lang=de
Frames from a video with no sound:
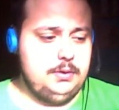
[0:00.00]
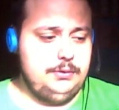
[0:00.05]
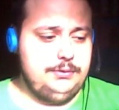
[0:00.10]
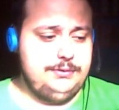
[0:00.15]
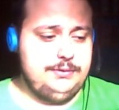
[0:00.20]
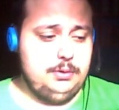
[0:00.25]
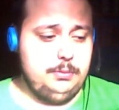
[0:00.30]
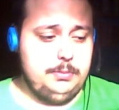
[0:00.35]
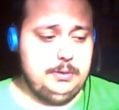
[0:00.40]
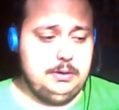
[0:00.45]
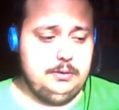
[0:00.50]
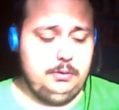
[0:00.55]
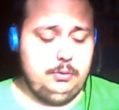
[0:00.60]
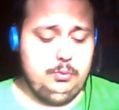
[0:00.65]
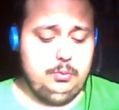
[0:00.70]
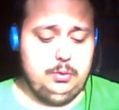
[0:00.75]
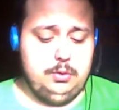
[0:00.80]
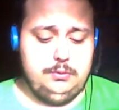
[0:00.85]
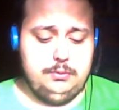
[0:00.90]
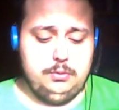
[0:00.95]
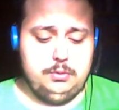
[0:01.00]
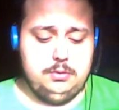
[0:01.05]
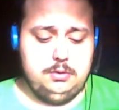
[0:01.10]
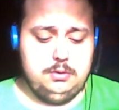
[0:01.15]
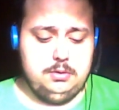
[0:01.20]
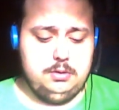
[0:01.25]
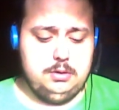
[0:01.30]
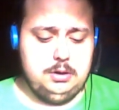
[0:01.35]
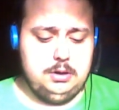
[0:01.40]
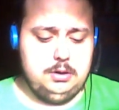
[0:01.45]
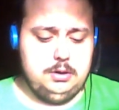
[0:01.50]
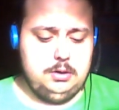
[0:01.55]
ist super gut und